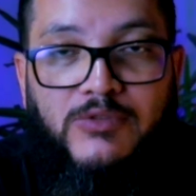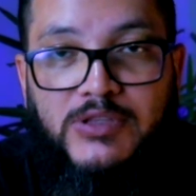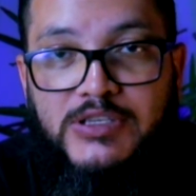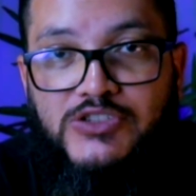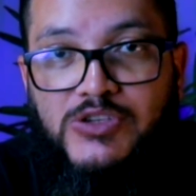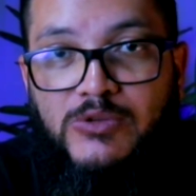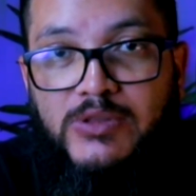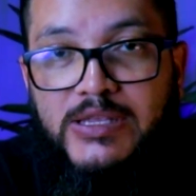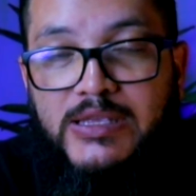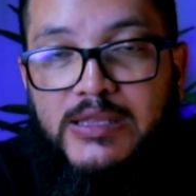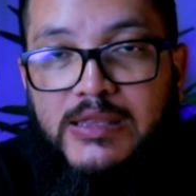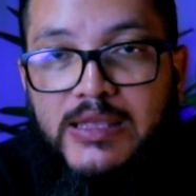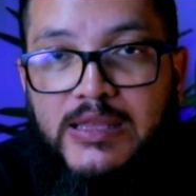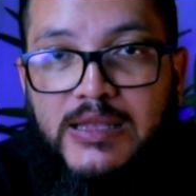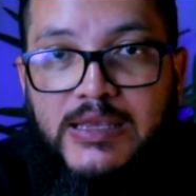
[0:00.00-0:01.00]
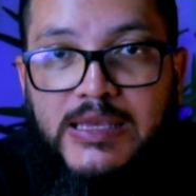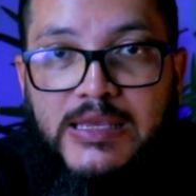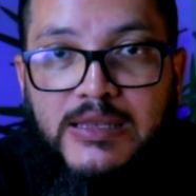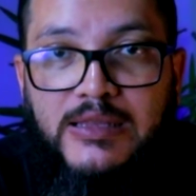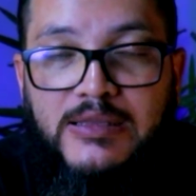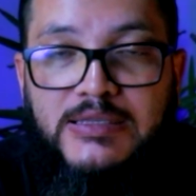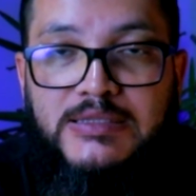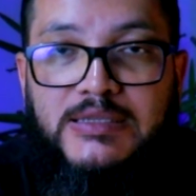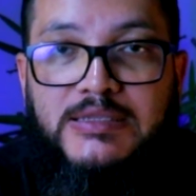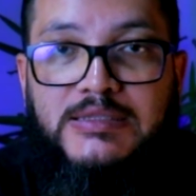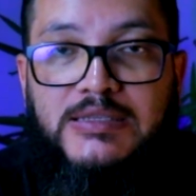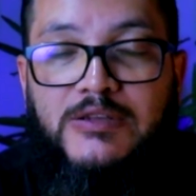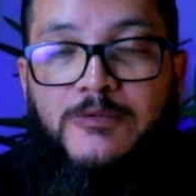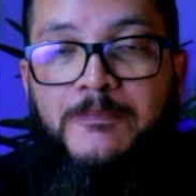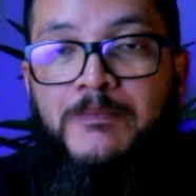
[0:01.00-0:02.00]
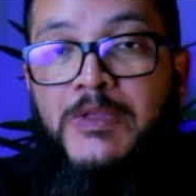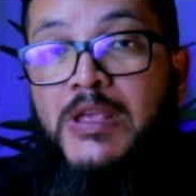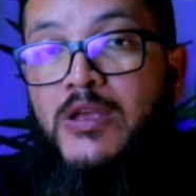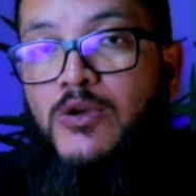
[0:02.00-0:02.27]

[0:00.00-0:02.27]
Vou deixar o link dele aqui na descrição.